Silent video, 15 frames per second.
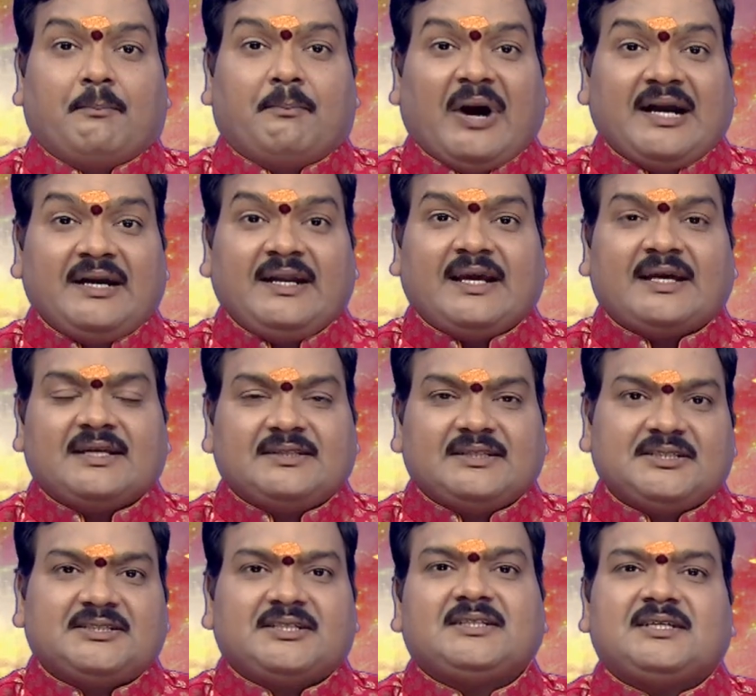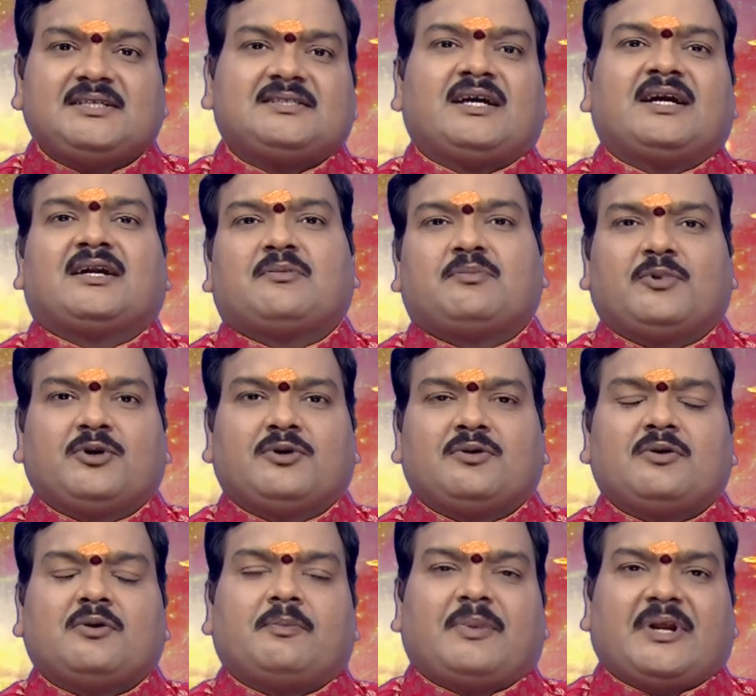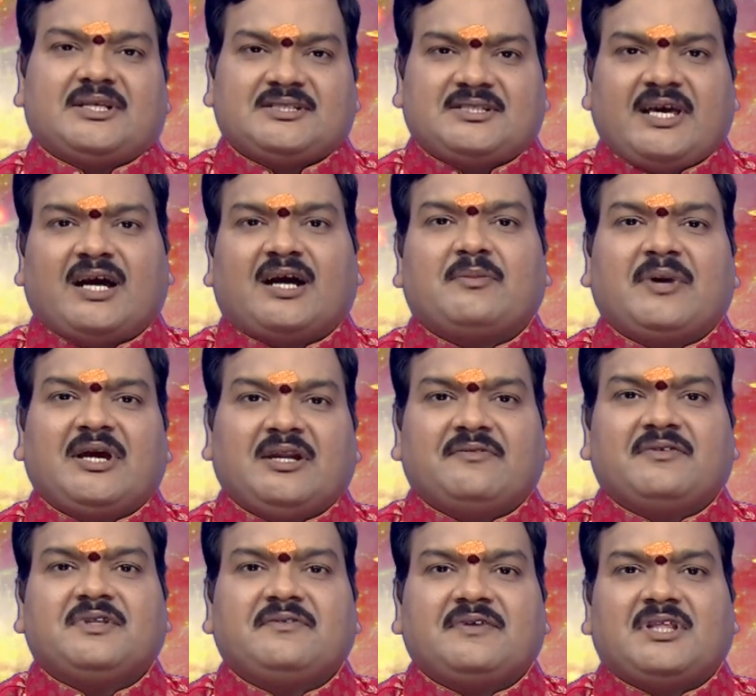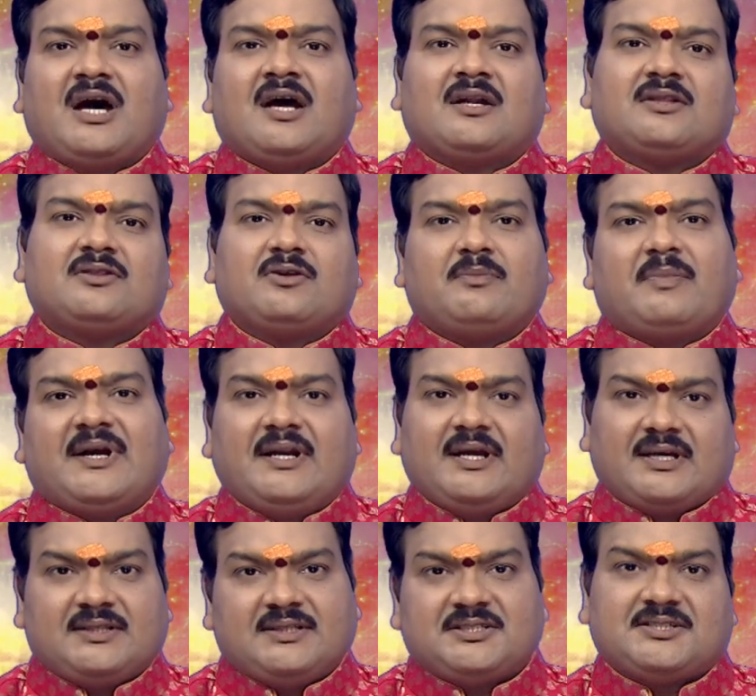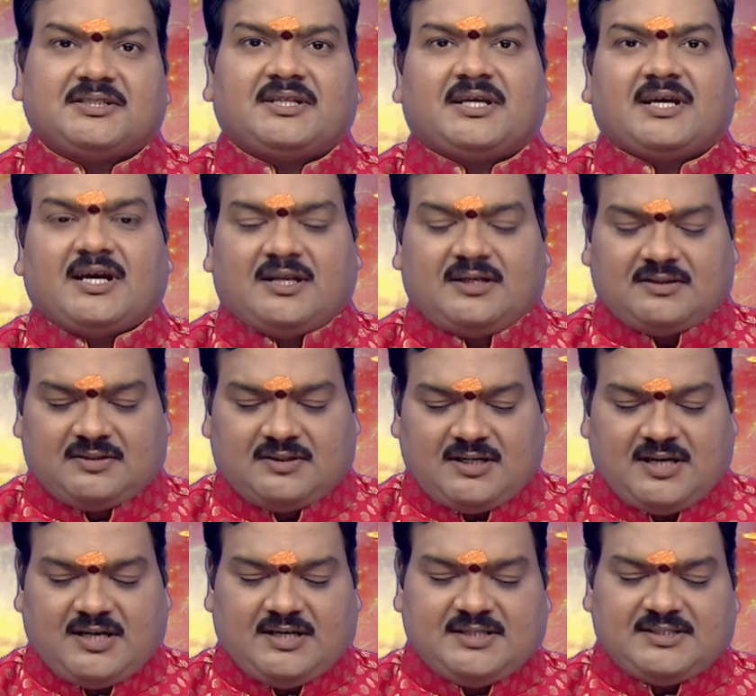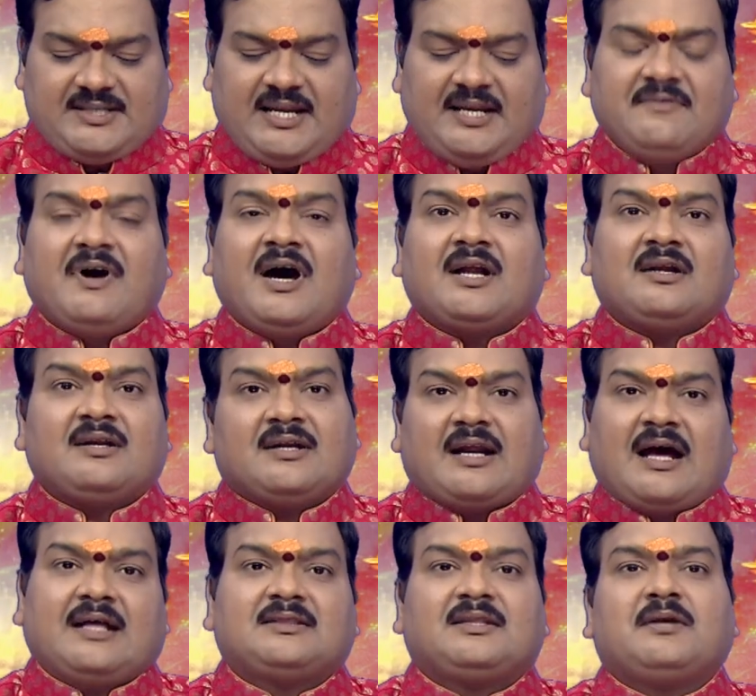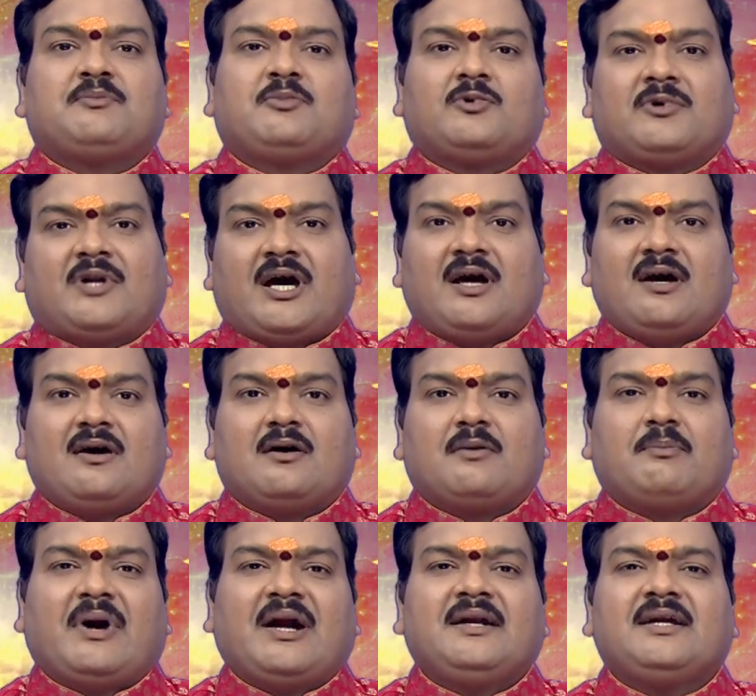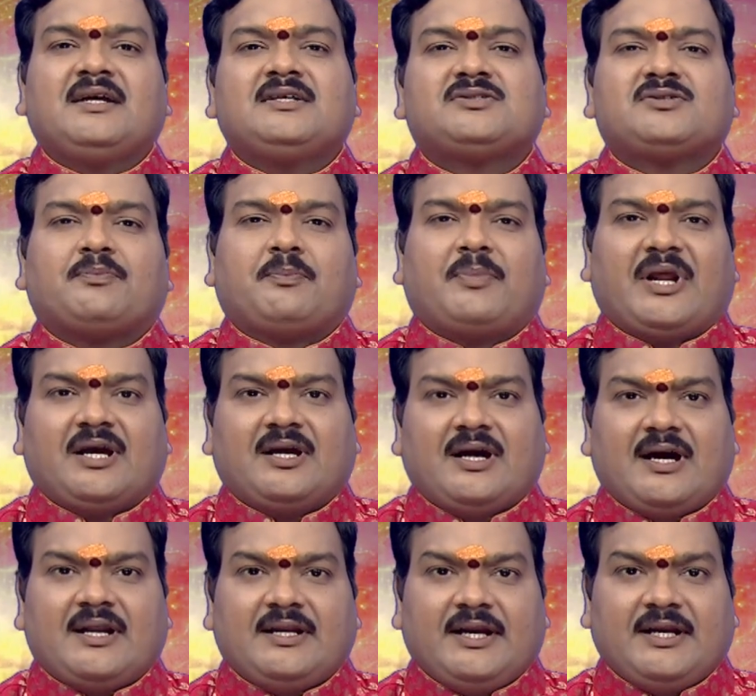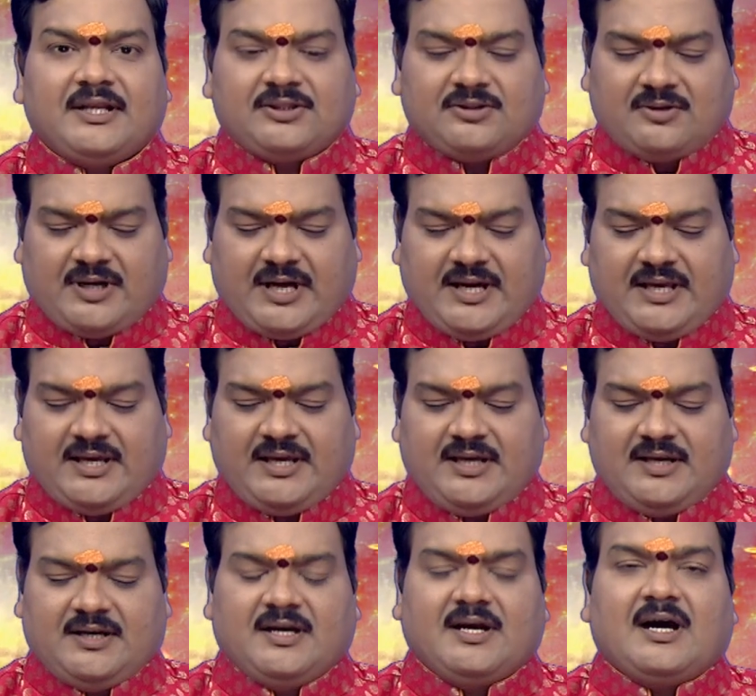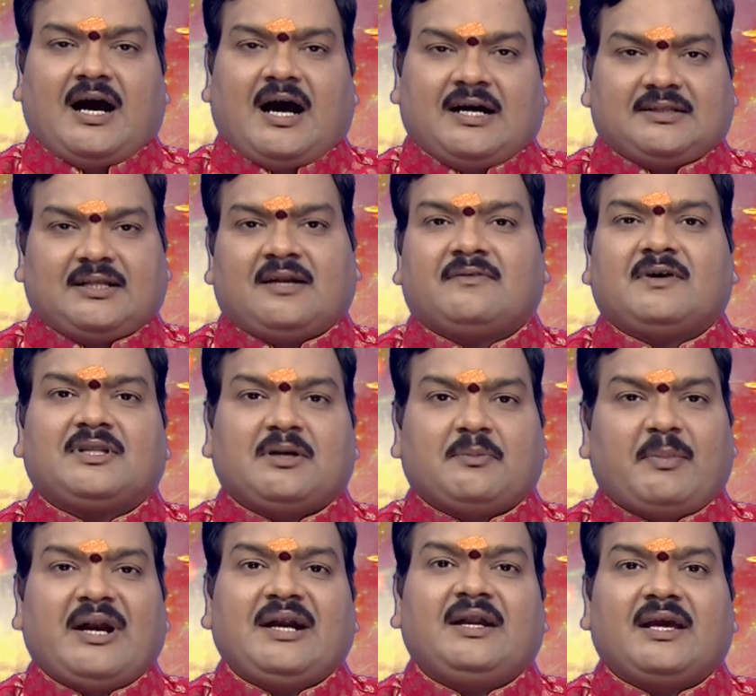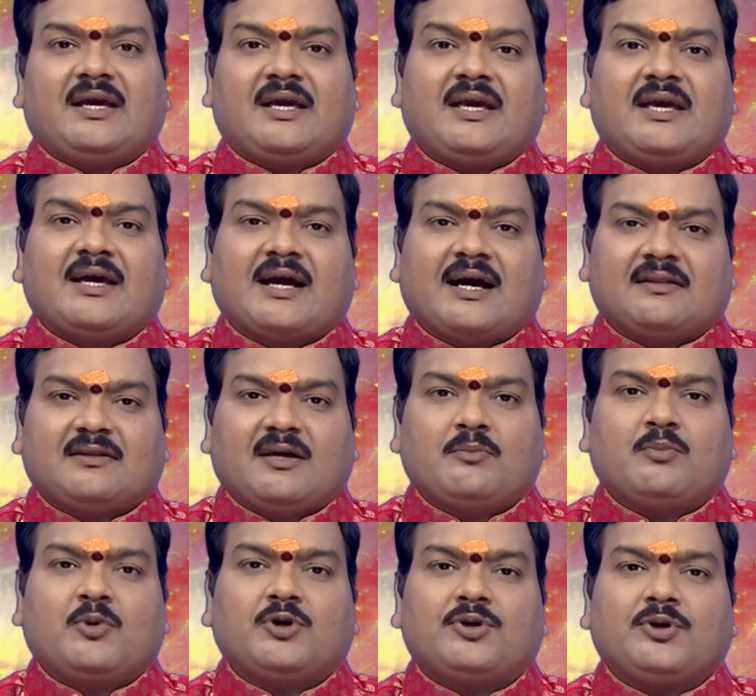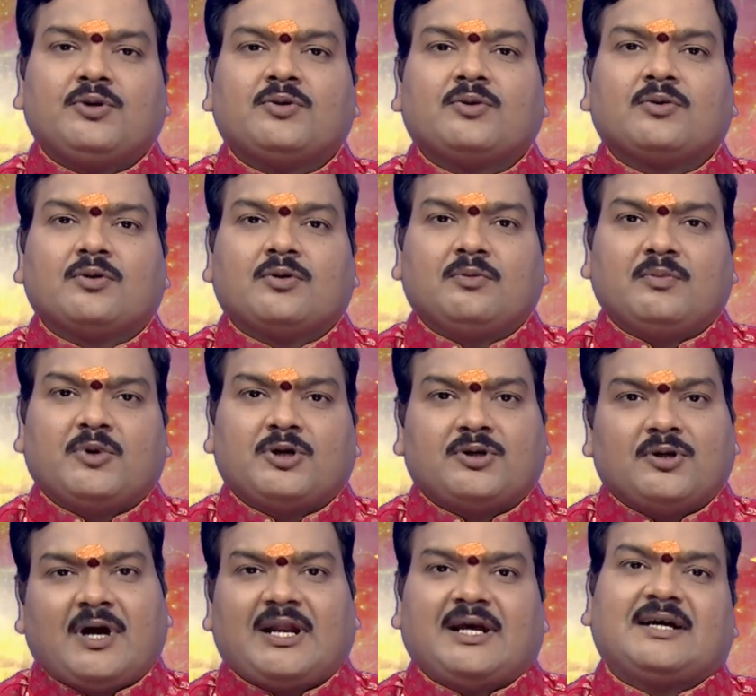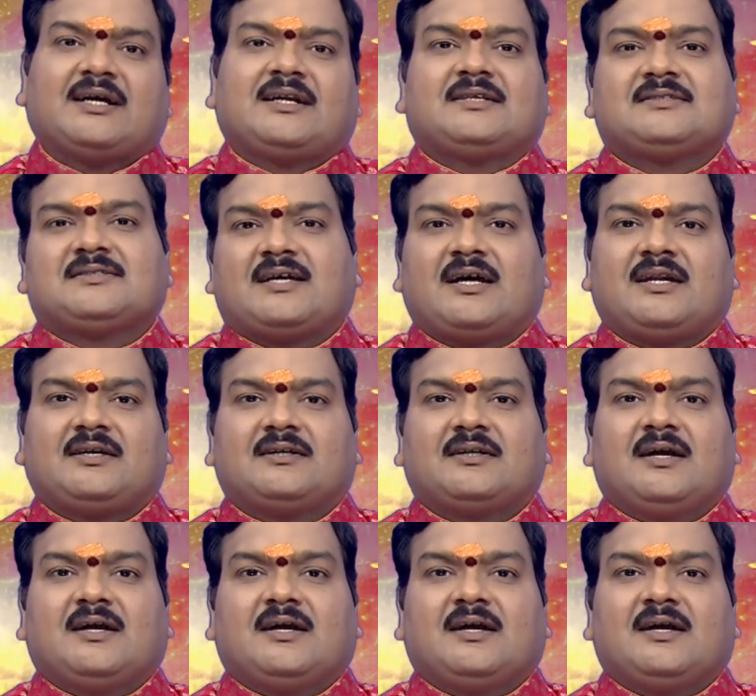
బండికి దిష్టి తీసేటప్పుడు ప్రత్యేకమైన విధి విధానంతో బండికి దిష్టి తీయాలి శనివారం రాత్రిపూట బండిని శుభ్రంగా నీటితో కడిగి ఆ తర్వాత బండికి గంధం బొట్లు కుంకుమ బొట్లు అలంకరించాలి